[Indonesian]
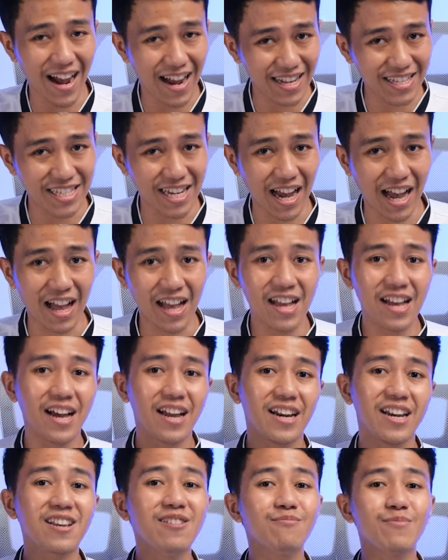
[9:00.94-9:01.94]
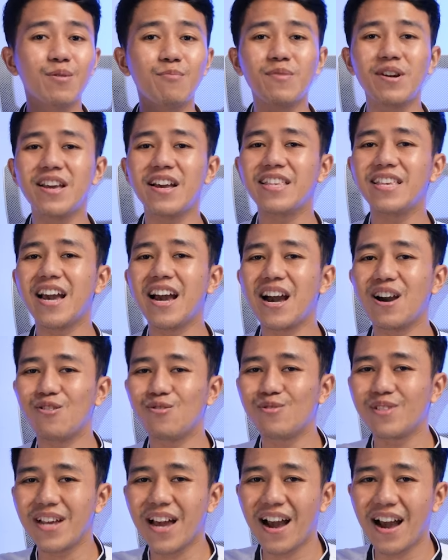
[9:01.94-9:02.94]
aja. Link pembeliannya
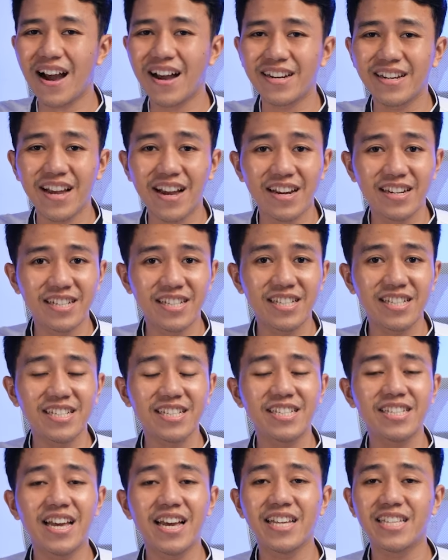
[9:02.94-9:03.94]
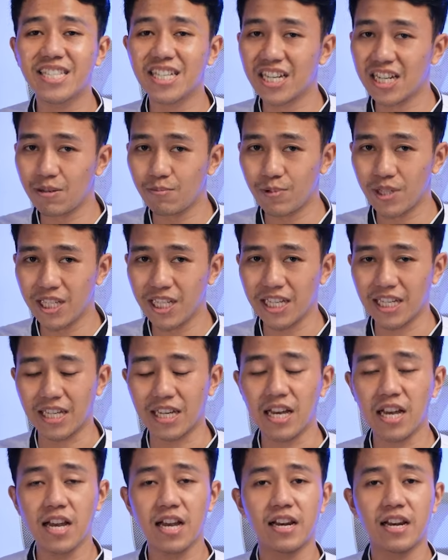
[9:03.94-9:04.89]
udah ada di deskripsi.